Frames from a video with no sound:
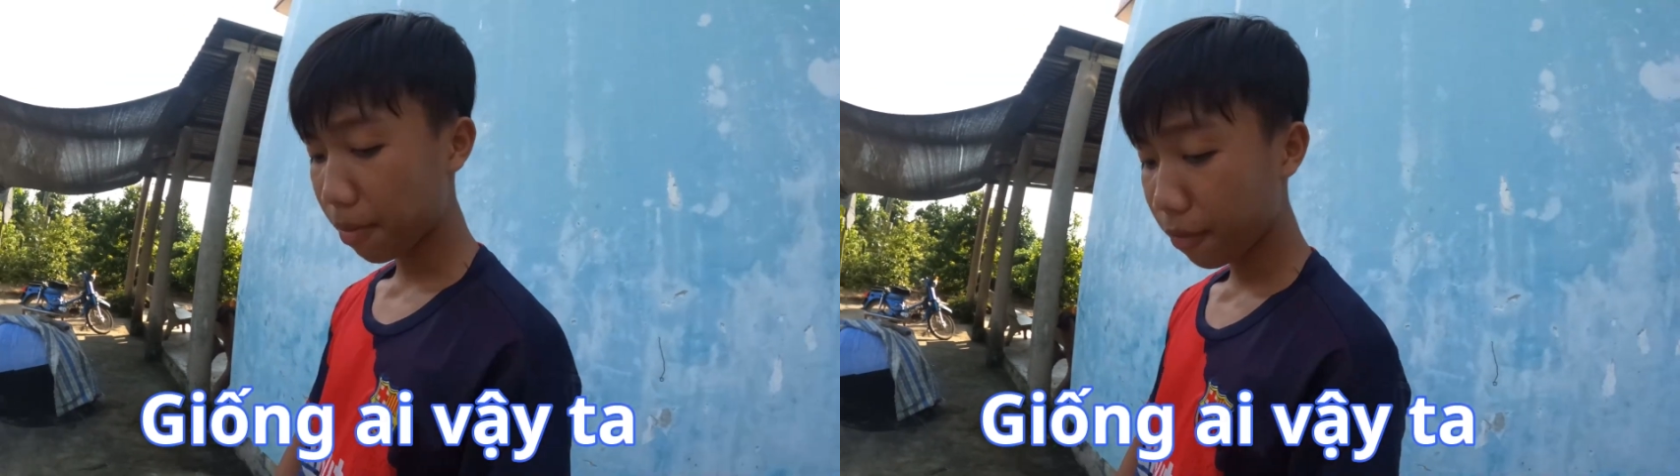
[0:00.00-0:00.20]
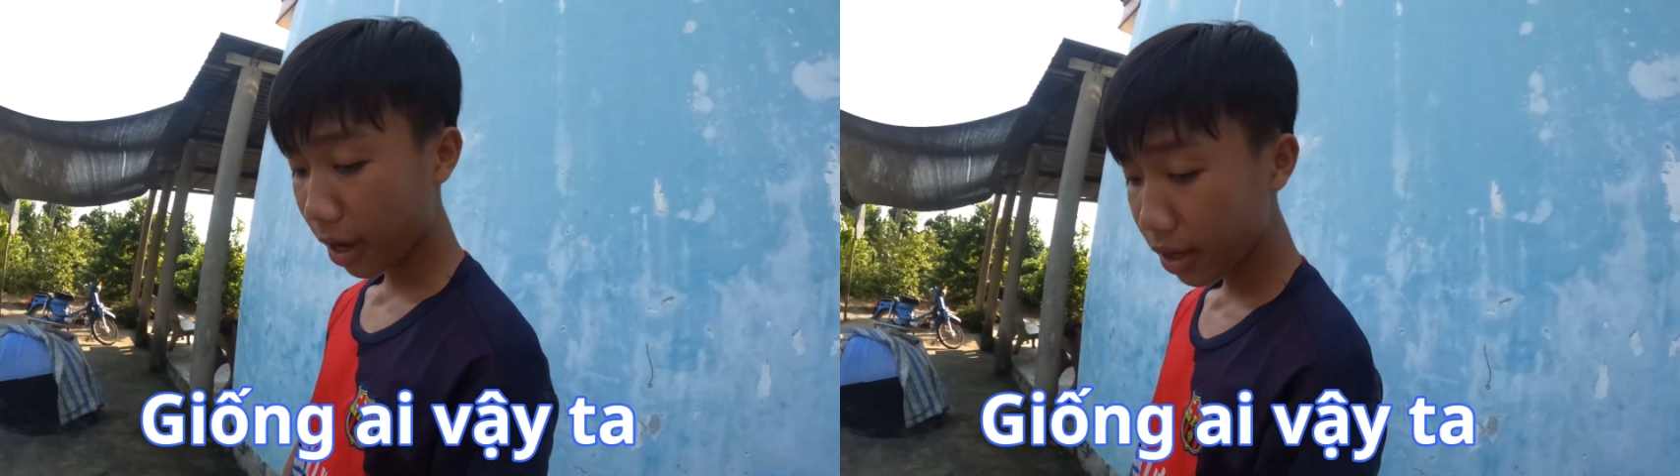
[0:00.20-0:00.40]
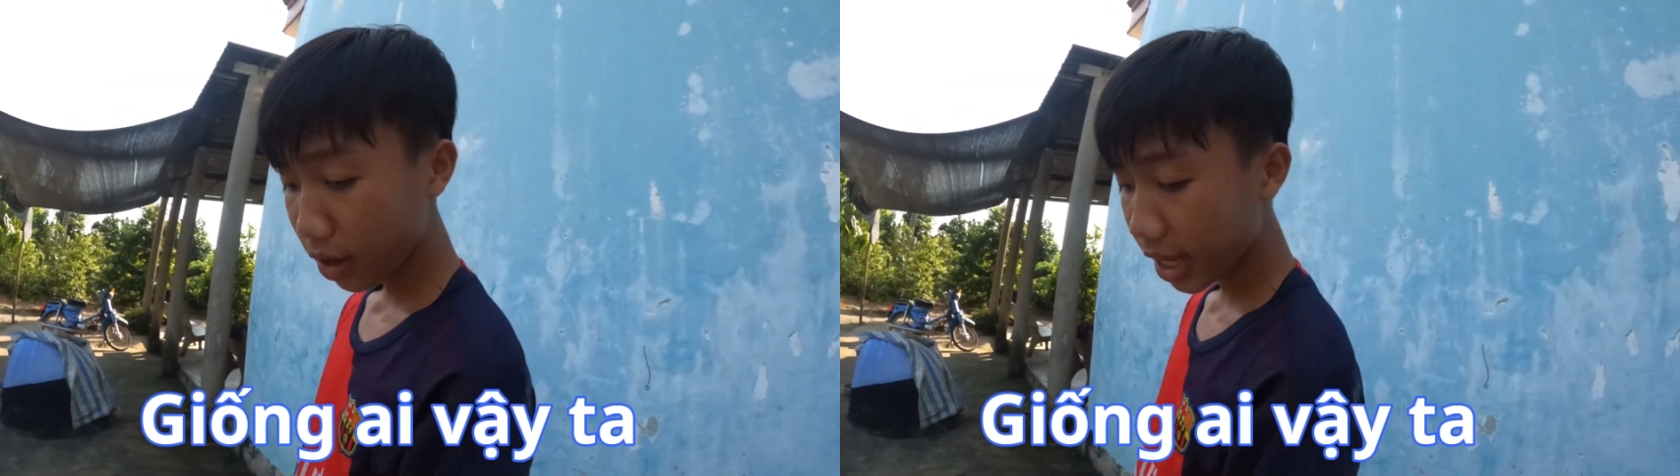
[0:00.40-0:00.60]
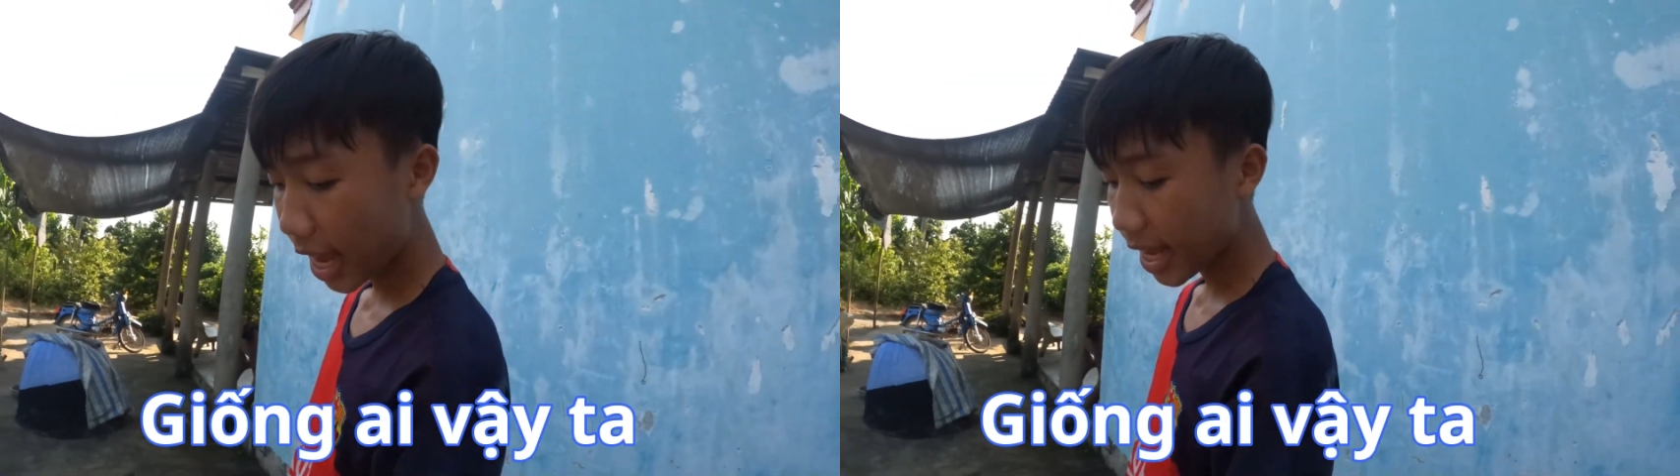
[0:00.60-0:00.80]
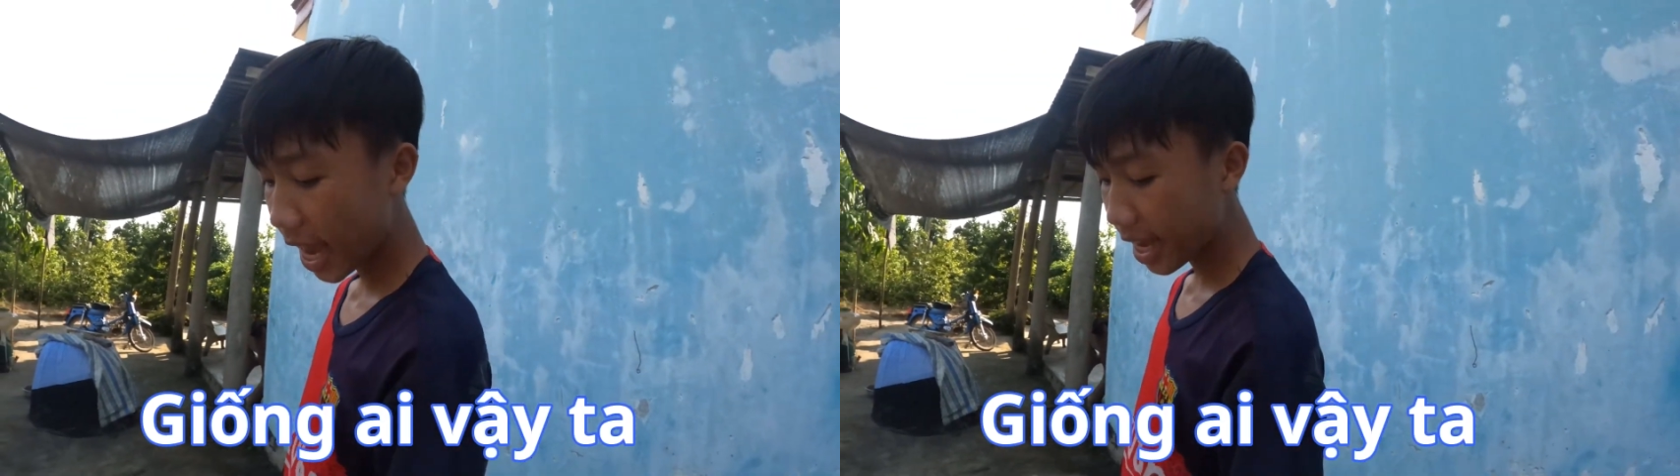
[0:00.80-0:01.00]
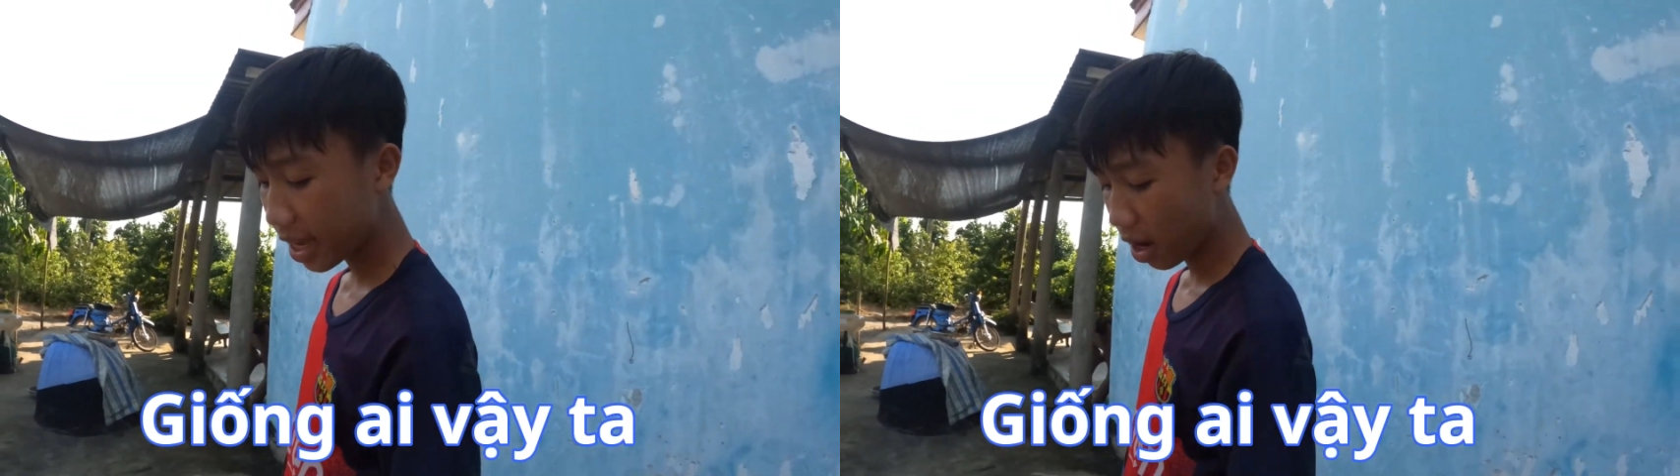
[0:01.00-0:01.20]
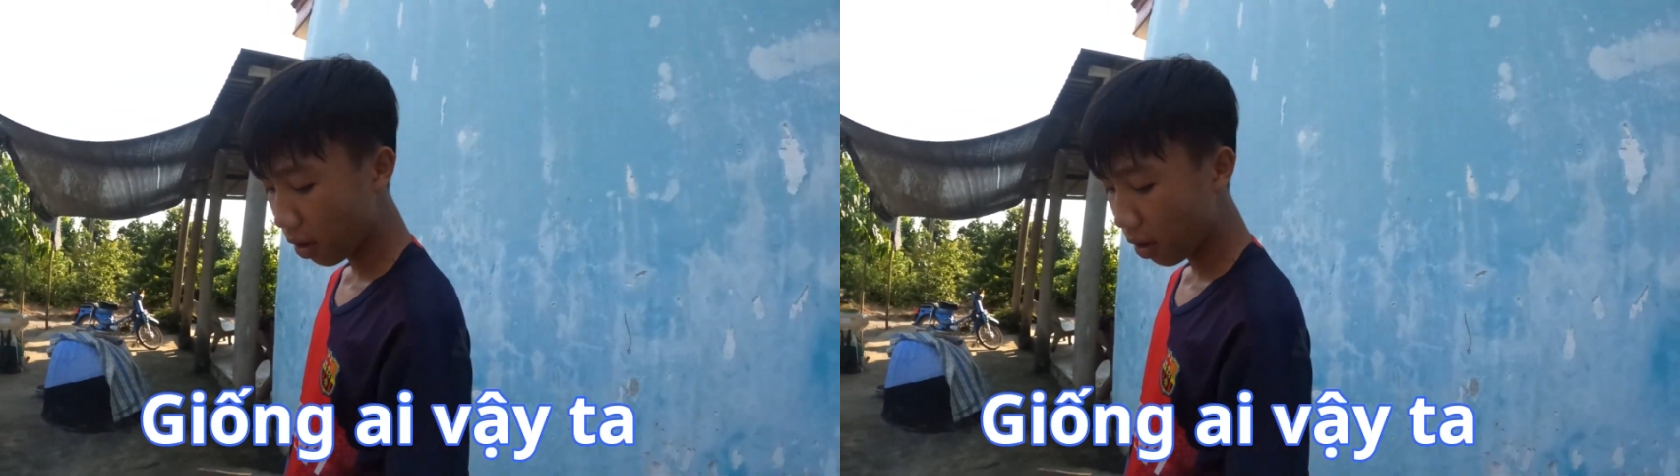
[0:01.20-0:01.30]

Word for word: Làm phải cho nó ngay ngay